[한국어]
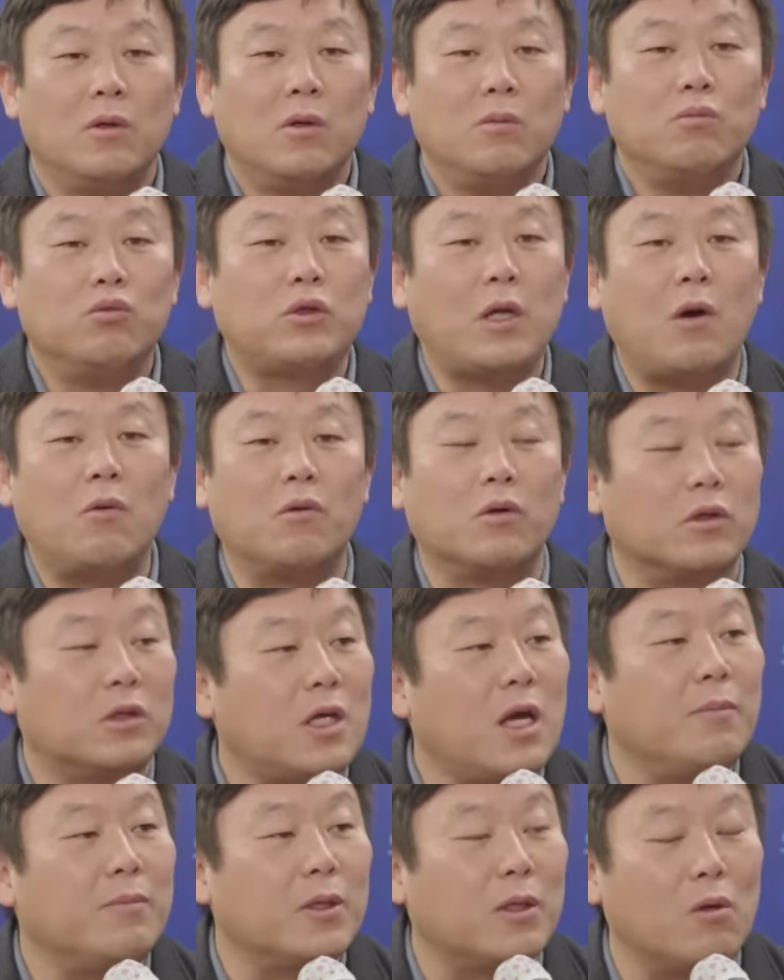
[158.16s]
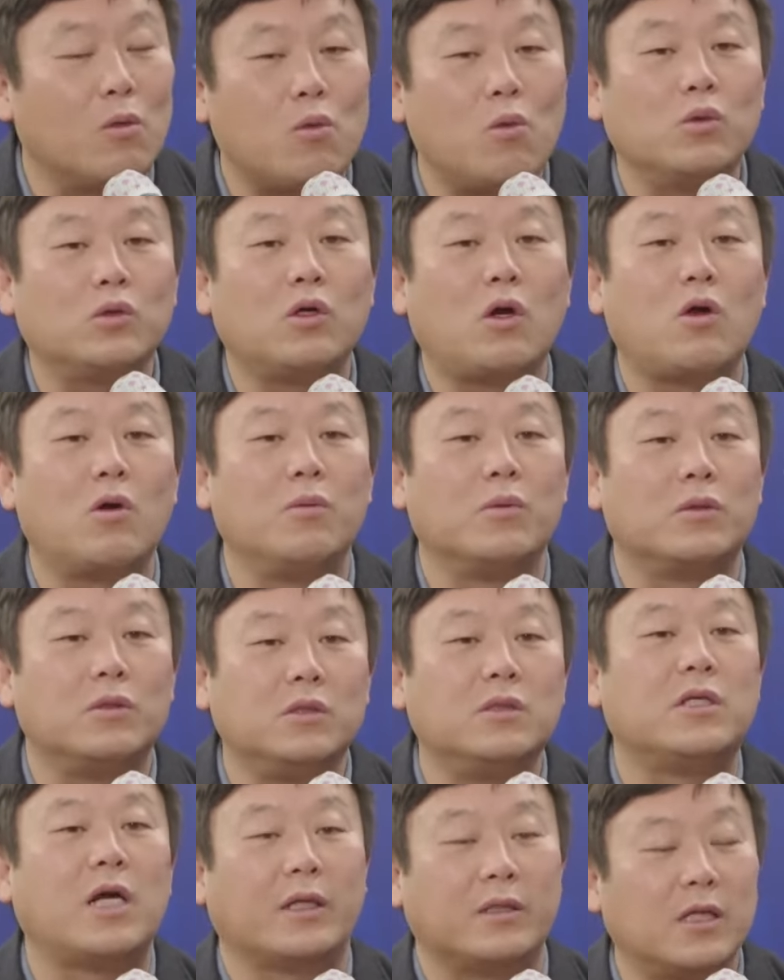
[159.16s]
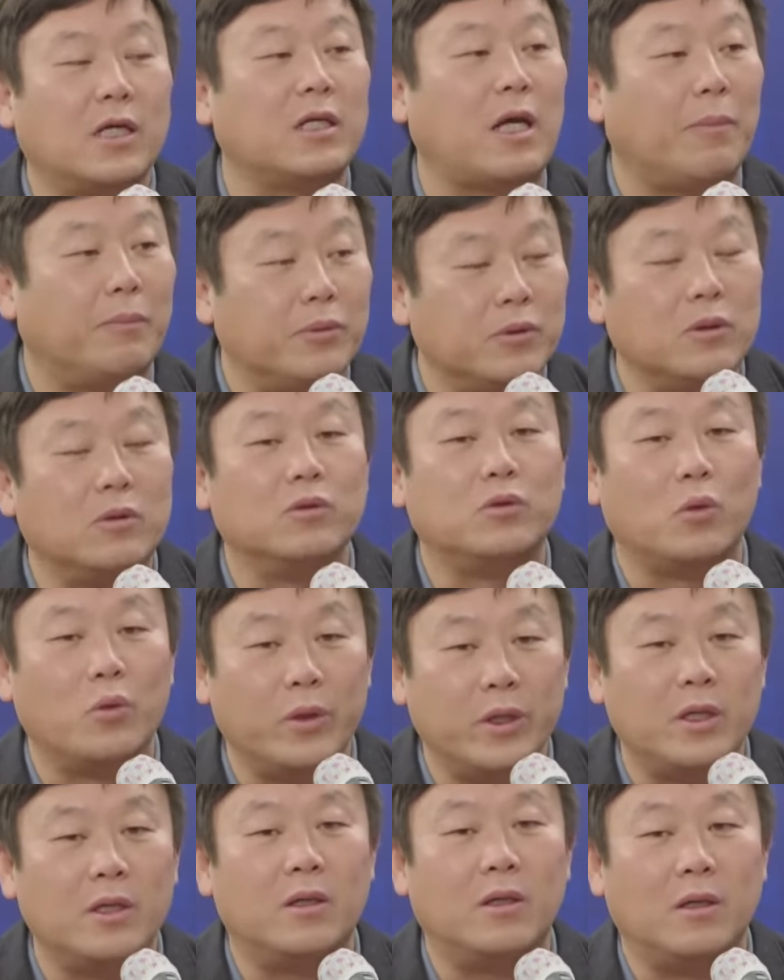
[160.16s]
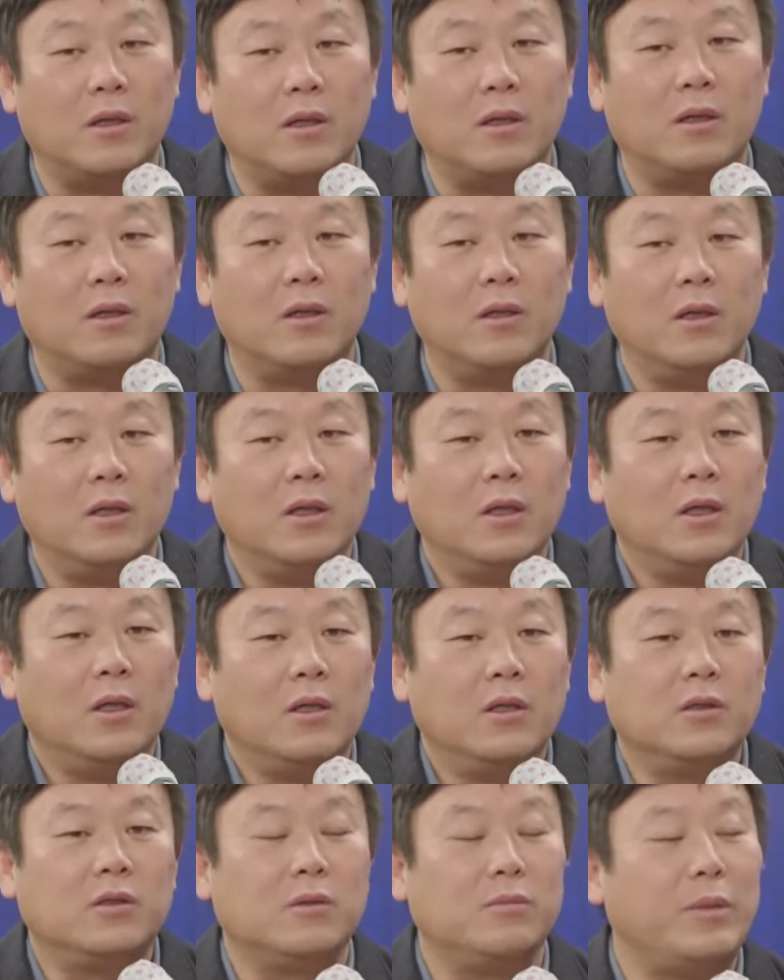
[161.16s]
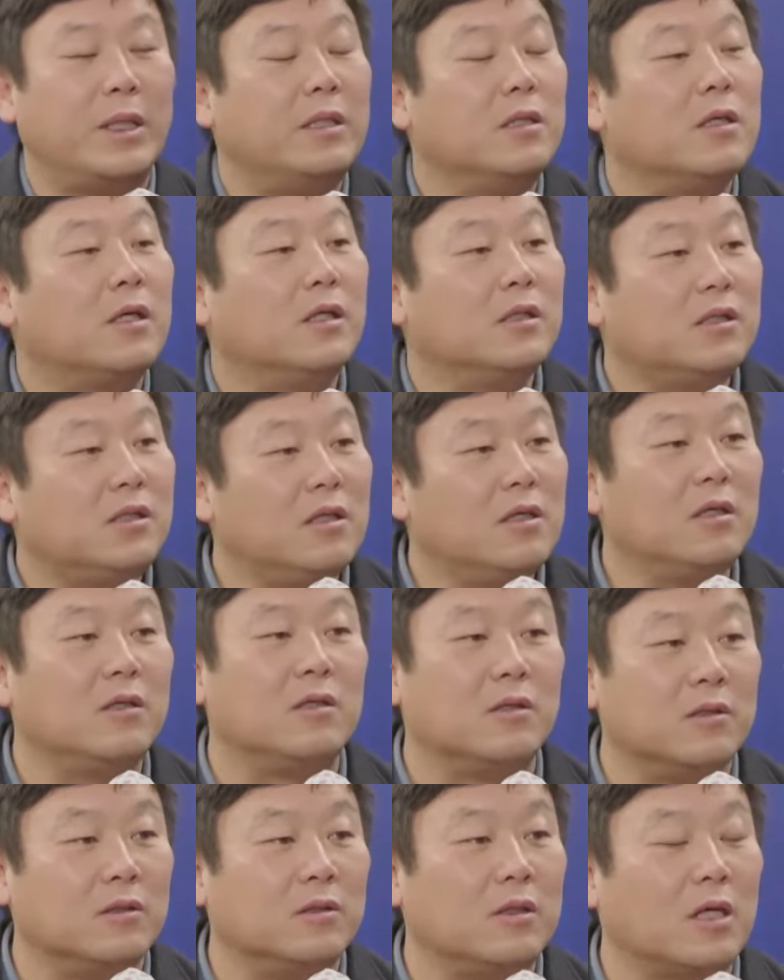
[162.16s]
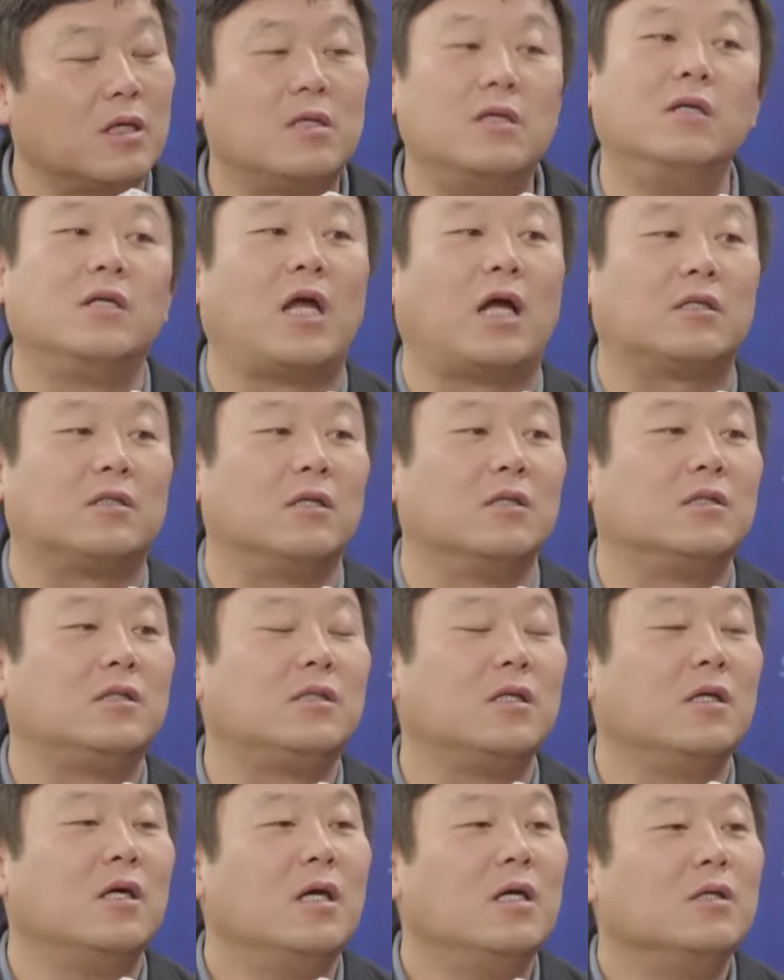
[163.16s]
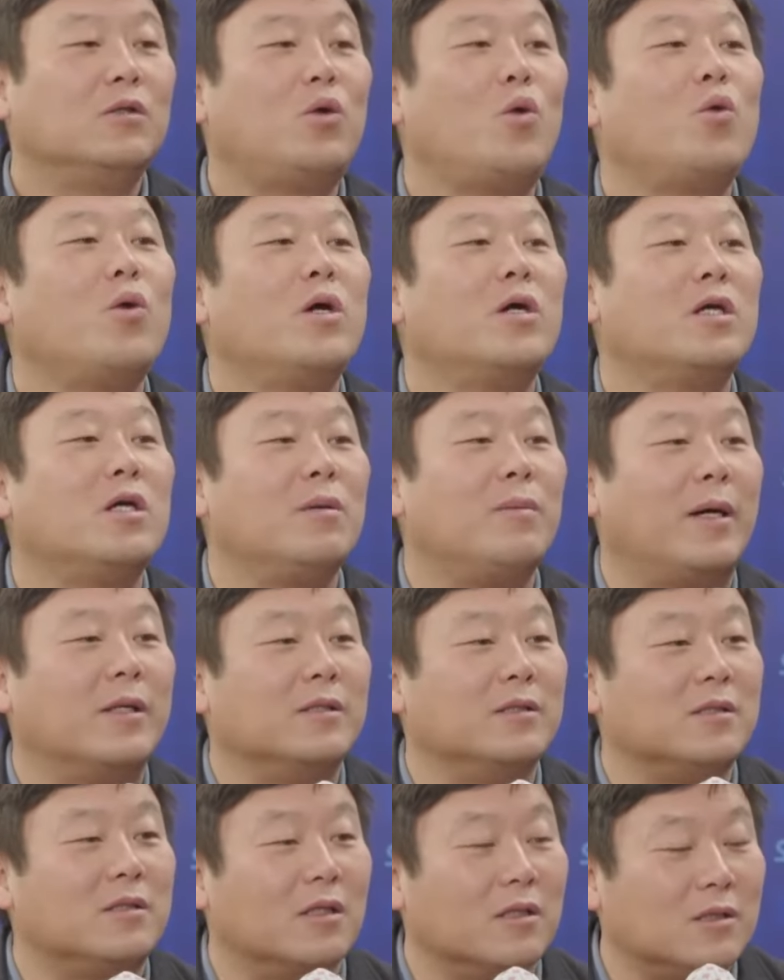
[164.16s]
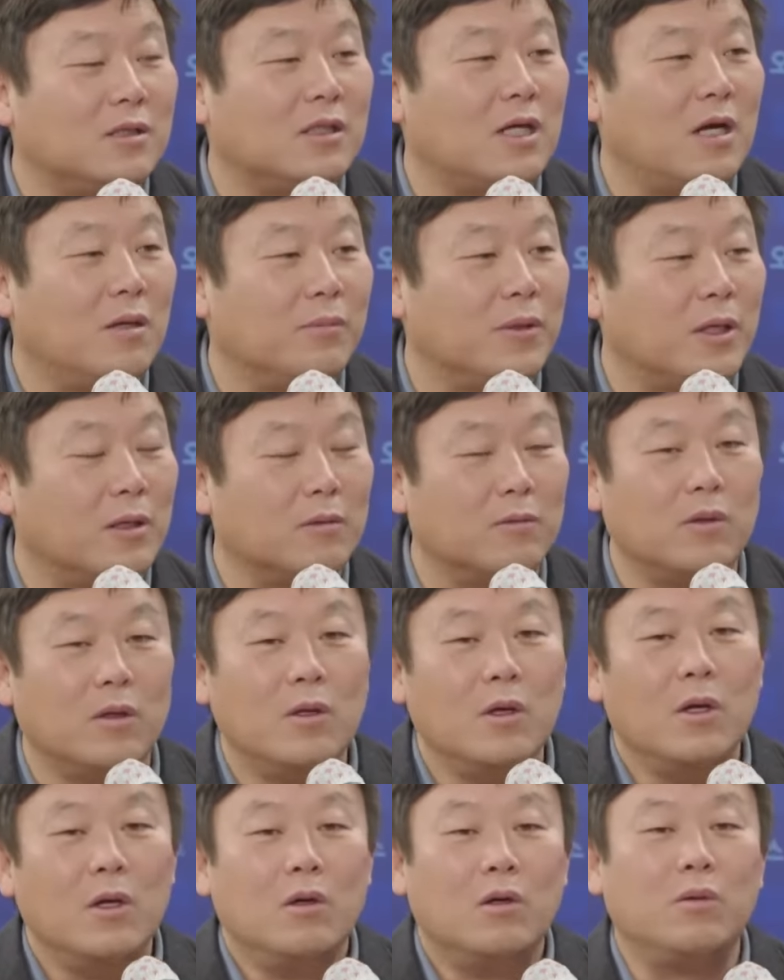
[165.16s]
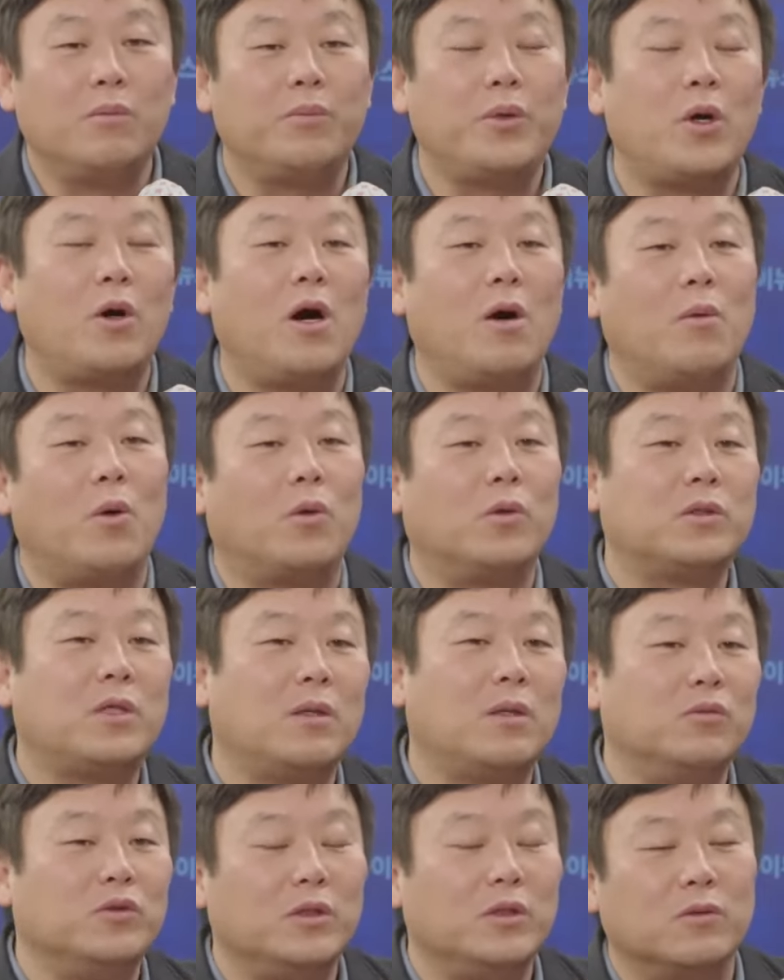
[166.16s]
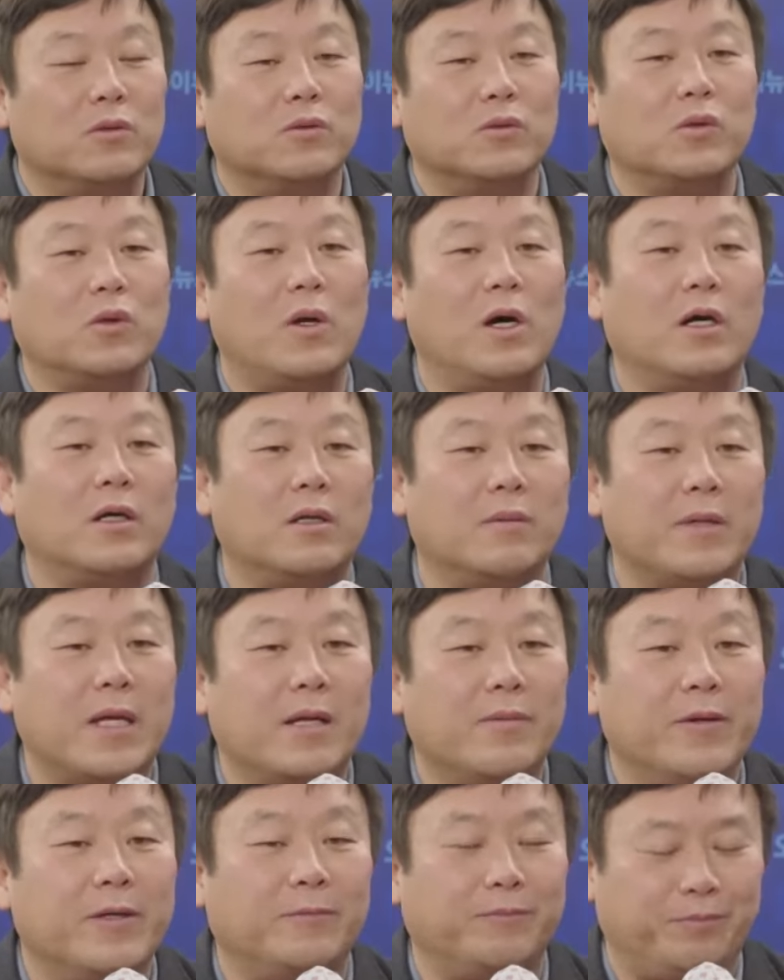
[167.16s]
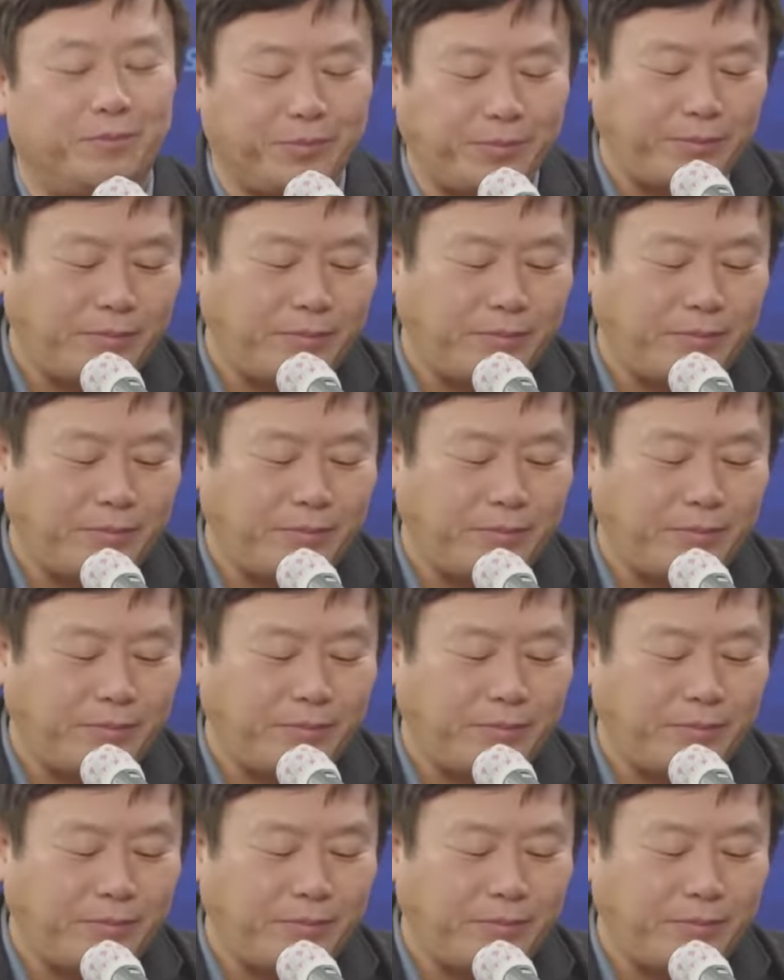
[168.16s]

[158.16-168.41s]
무상으로 어떻게 합니까? 공짜로 하면 그거 자체가 나쁜 거죠 오히려. 그렇죠. 그래서몇 년간 치력이 들었는데 그걸 다 정치 송영길이 받은 정치감이라고. 그럼 평화 먹고 사는 문제연구소가 그러면 예를 들면